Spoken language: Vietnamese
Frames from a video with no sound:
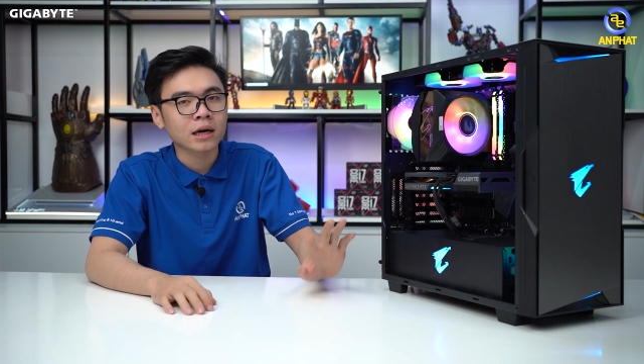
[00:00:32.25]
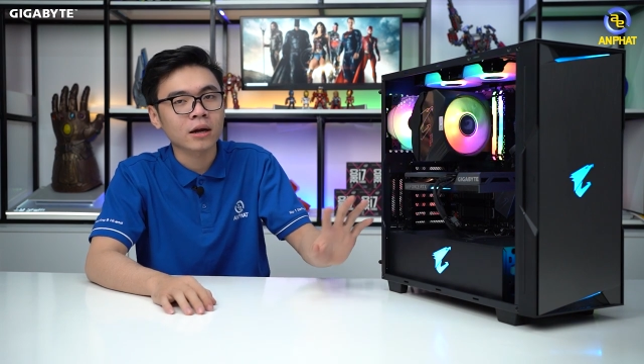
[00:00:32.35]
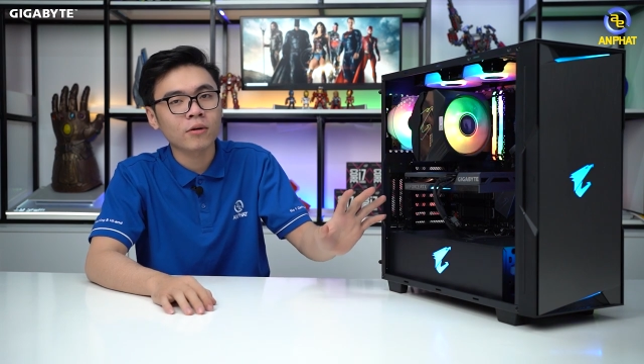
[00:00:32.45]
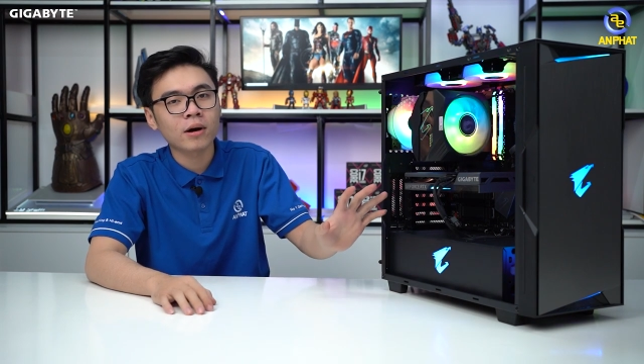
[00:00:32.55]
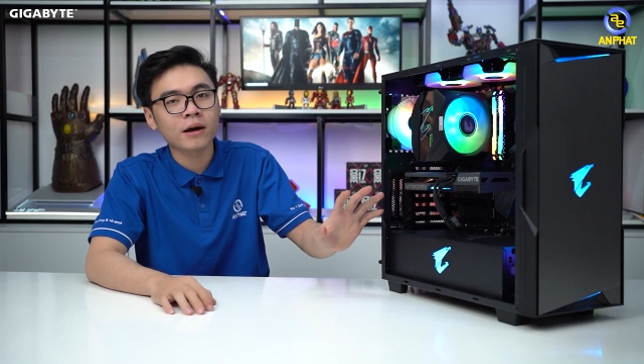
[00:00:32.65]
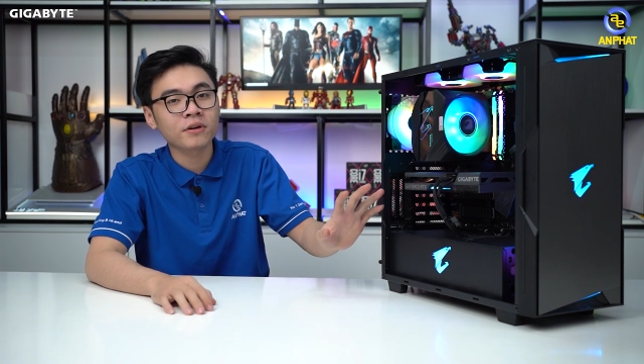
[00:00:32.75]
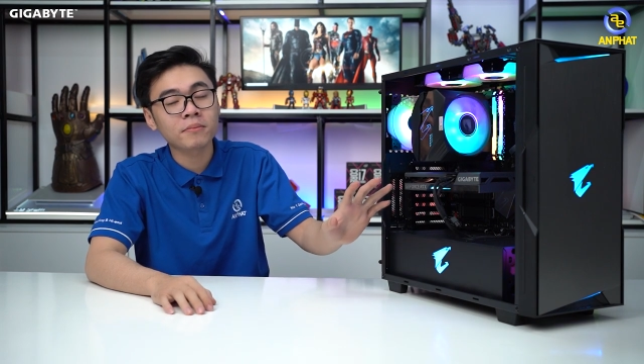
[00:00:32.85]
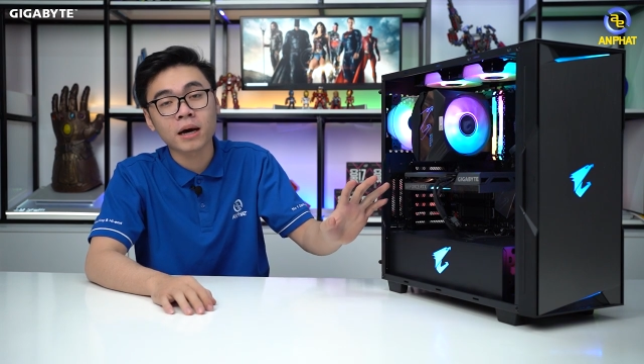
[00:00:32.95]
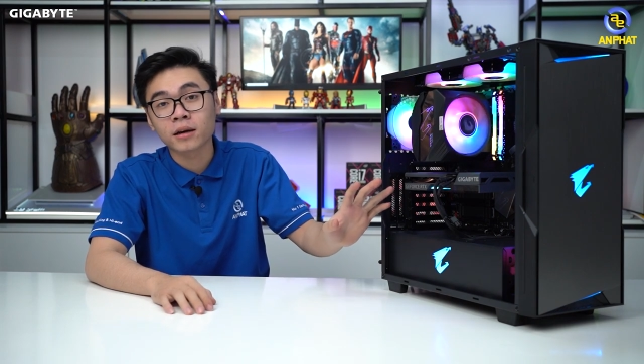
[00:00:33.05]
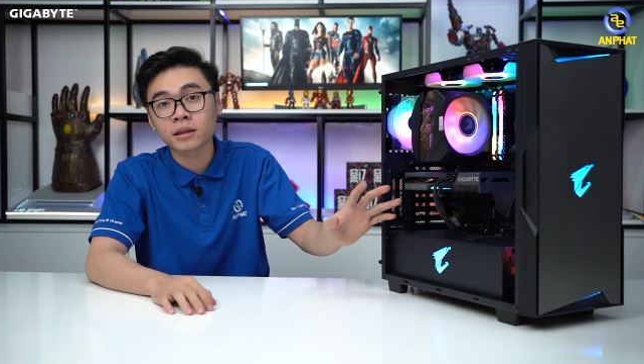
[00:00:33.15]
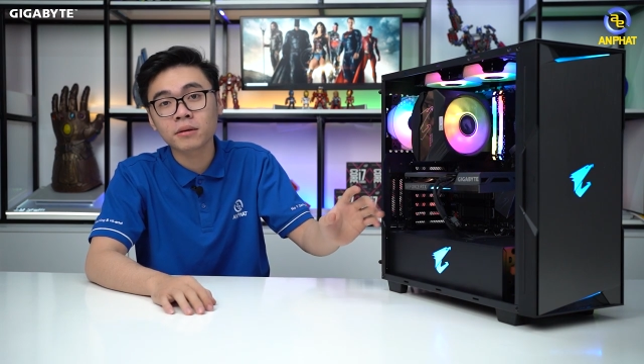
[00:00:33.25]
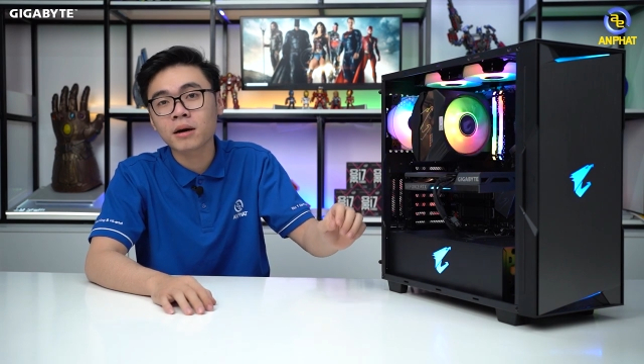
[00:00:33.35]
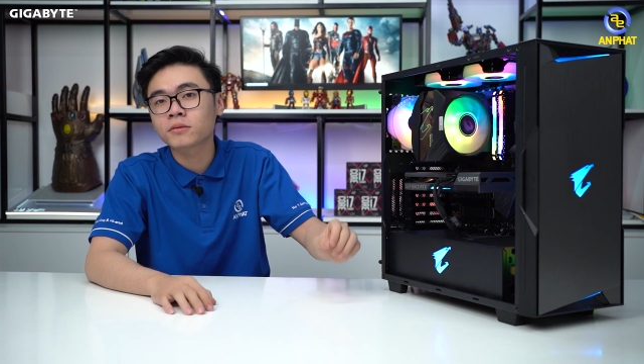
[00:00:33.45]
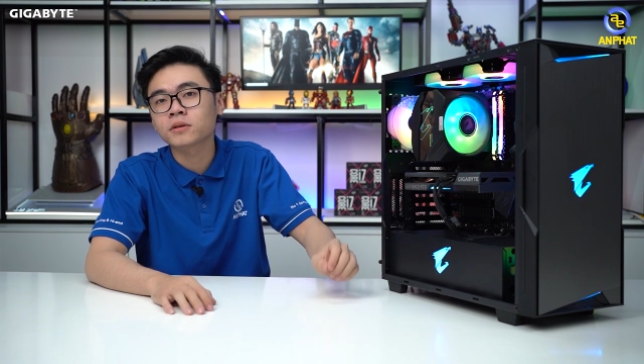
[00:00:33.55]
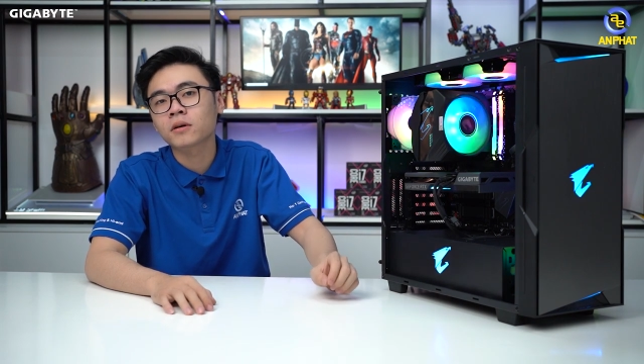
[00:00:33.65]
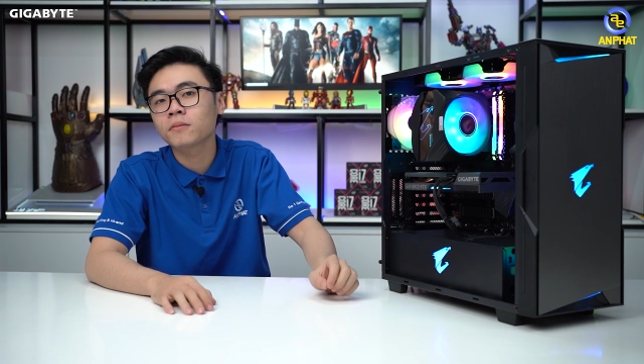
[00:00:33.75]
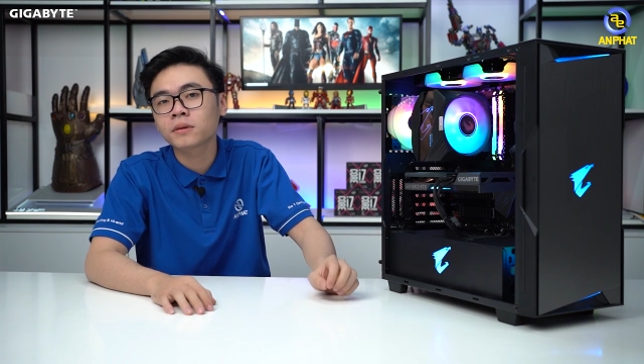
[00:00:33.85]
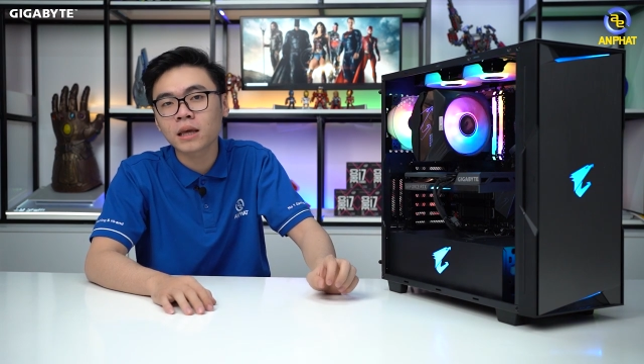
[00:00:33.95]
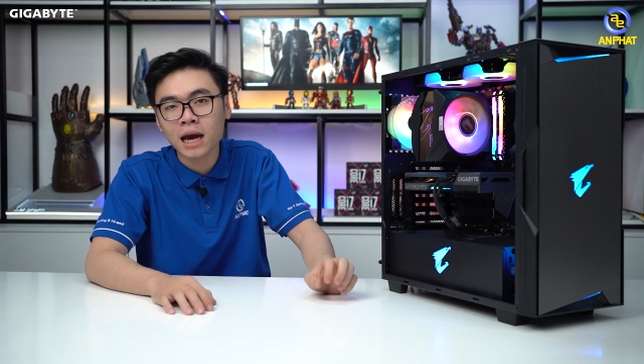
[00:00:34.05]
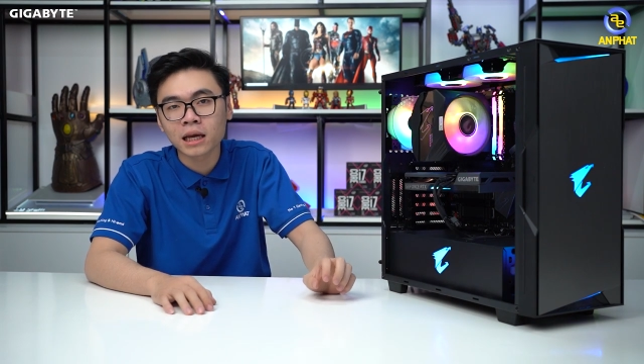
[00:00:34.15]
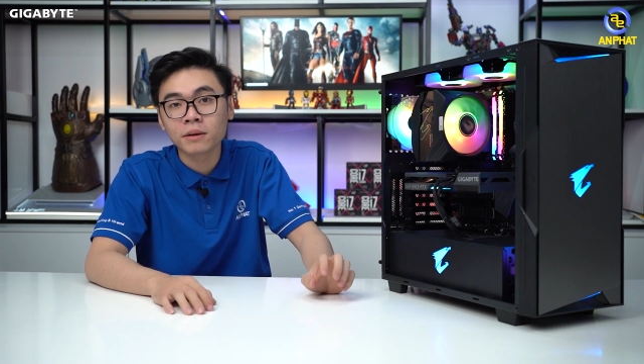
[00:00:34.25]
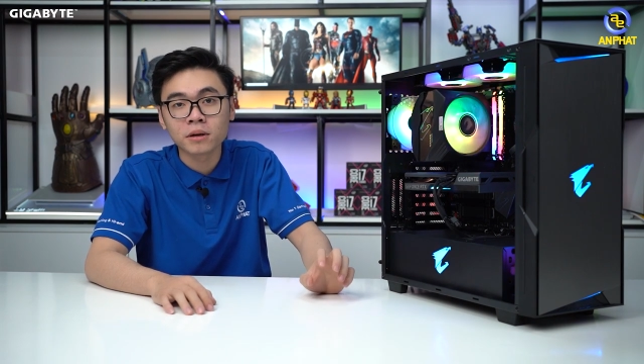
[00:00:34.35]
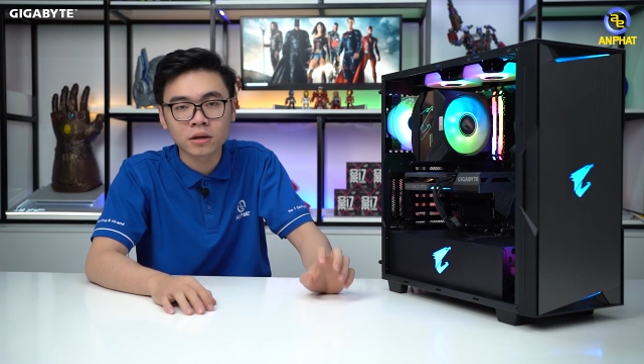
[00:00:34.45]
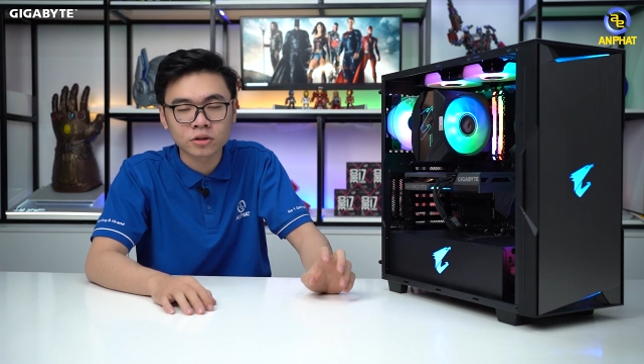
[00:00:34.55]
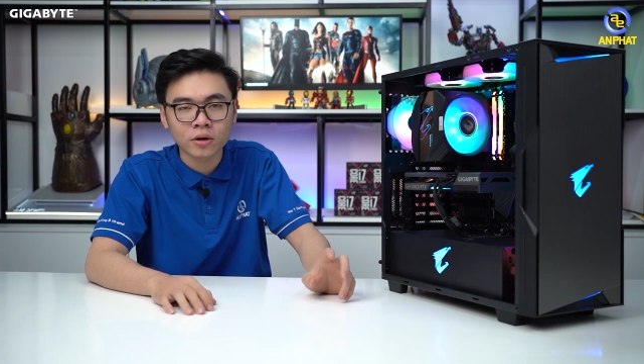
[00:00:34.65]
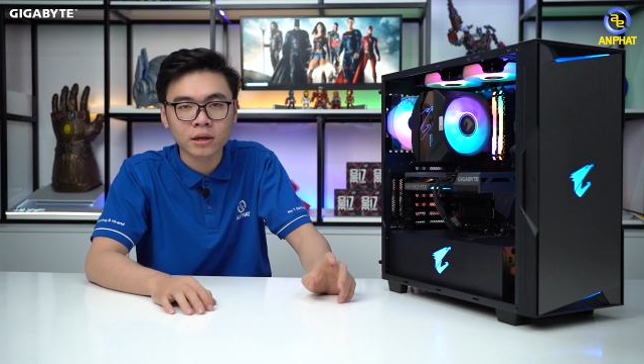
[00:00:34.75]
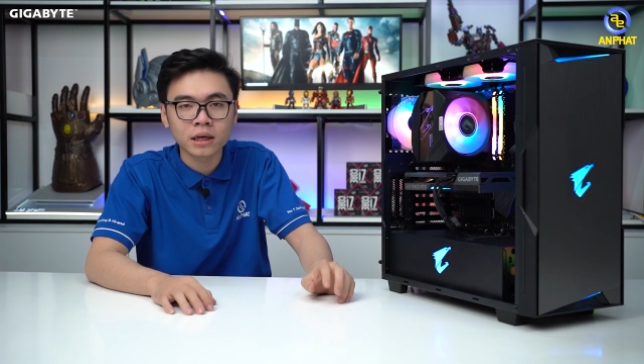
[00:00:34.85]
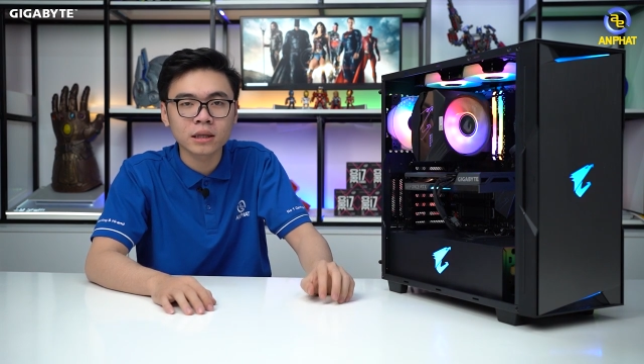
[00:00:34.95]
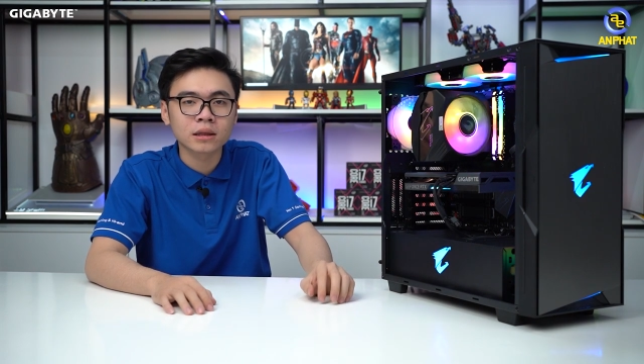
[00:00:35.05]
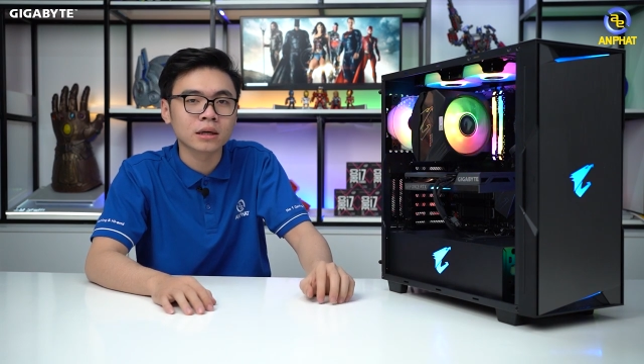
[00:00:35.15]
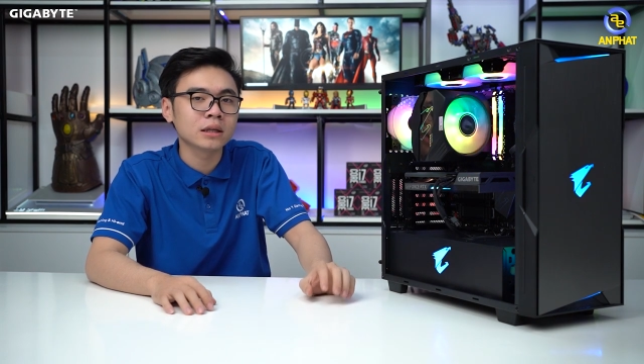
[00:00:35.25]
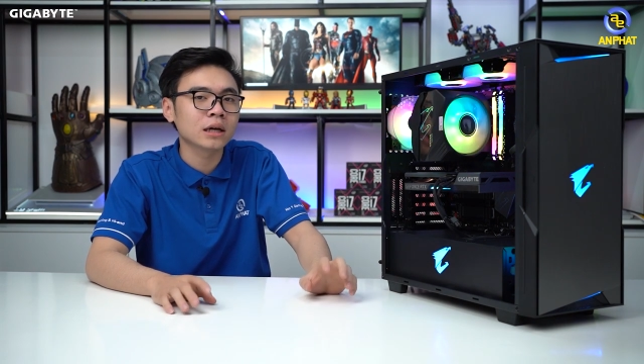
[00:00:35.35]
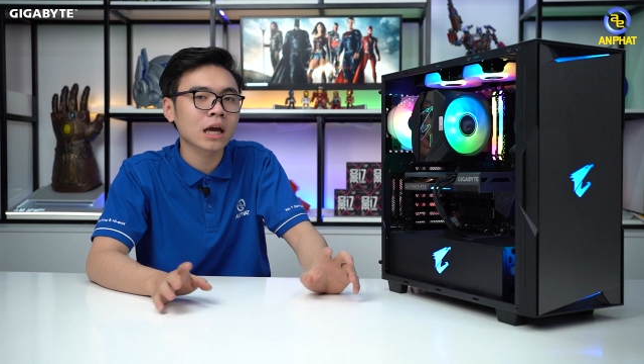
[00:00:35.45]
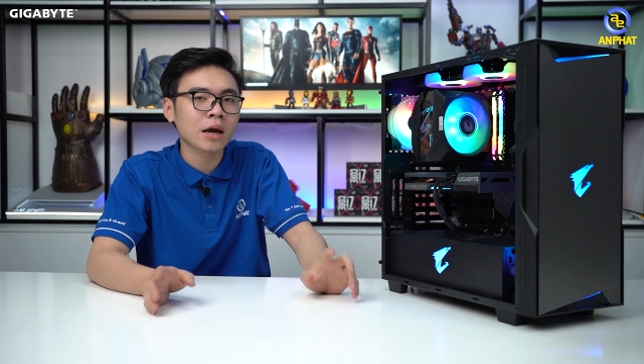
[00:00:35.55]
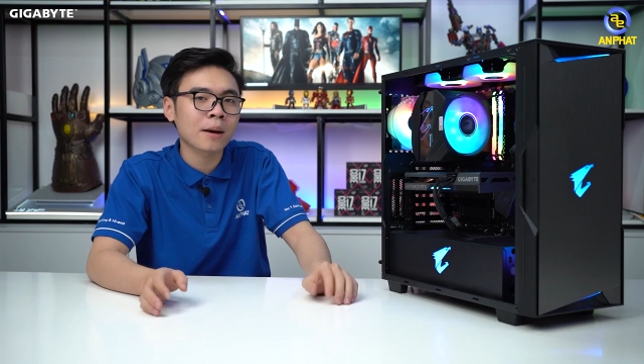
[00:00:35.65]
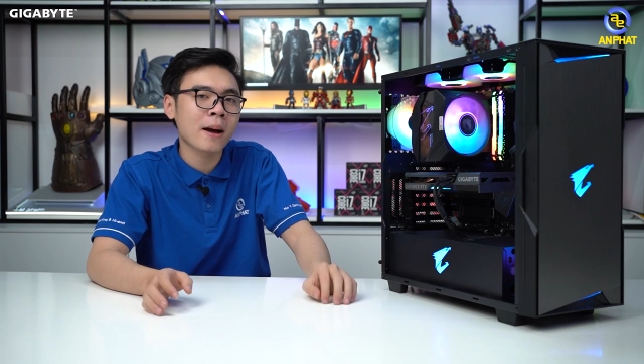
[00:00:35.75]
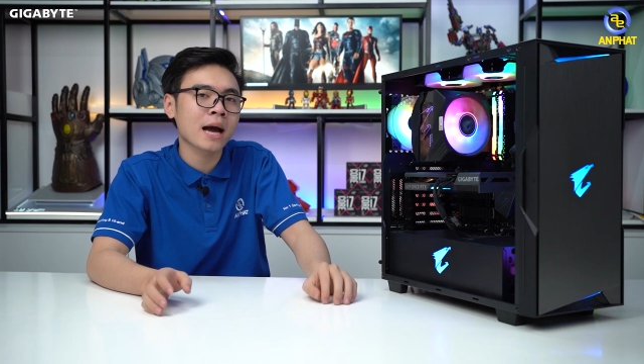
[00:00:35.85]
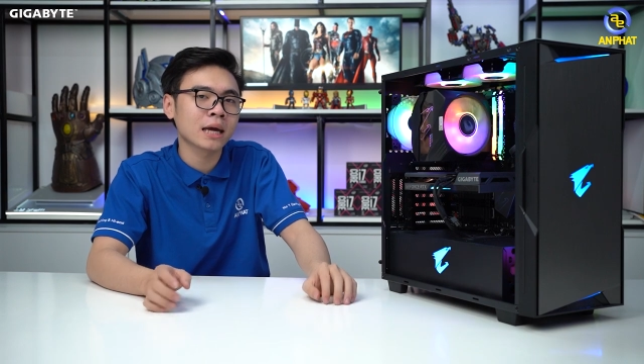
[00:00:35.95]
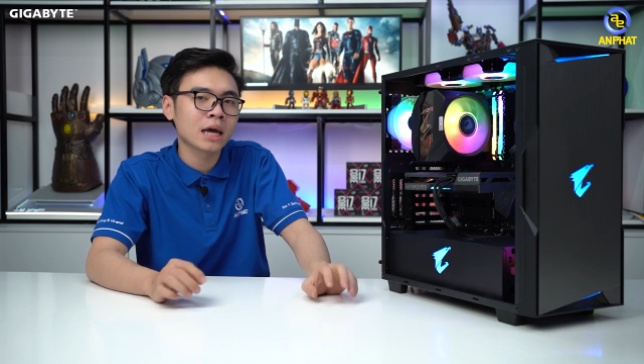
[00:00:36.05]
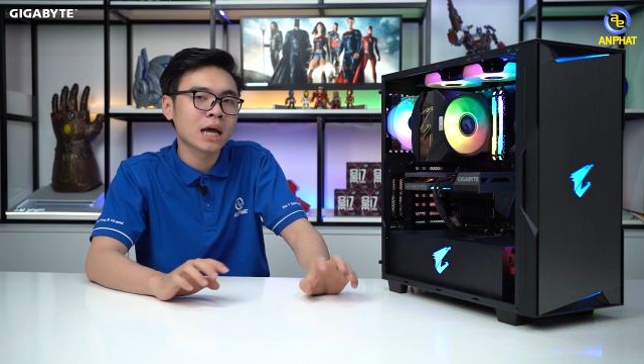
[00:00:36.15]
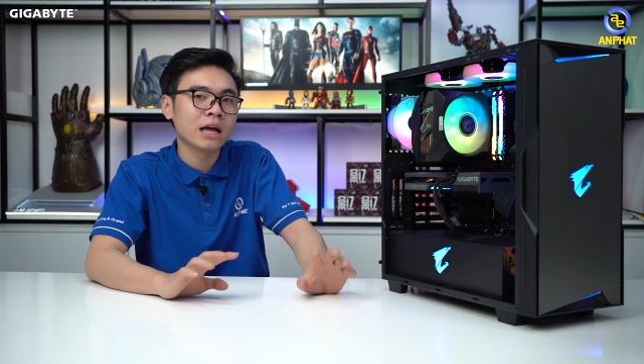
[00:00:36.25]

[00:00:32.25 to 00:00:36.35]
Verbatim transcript: Card đồ họa phiên bản RTX 3060 Ti được mình lựa chọn đây tới từ GigaByte,